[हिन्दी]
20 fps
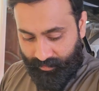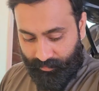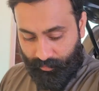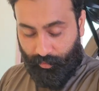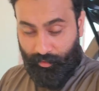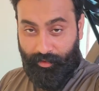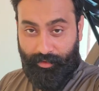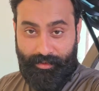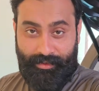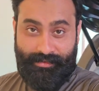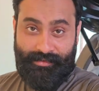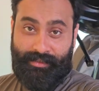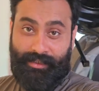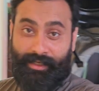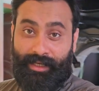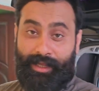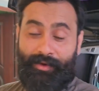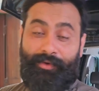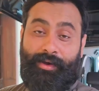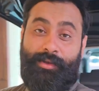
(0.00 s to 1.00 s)
तो इसके
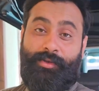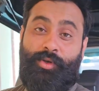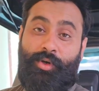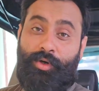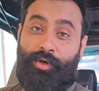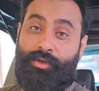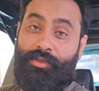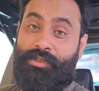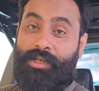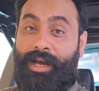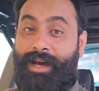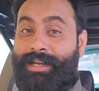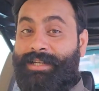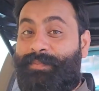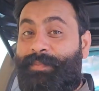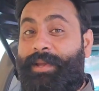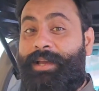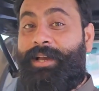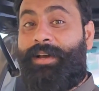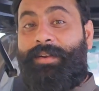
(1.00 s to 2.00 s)
अलावा जो चार
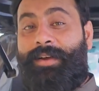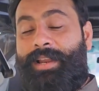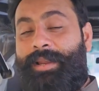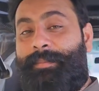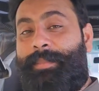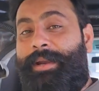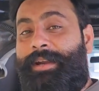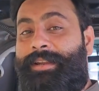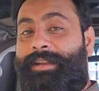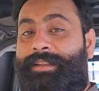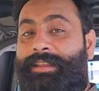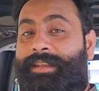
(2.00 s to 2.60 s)
स्पीकर वाली पेटी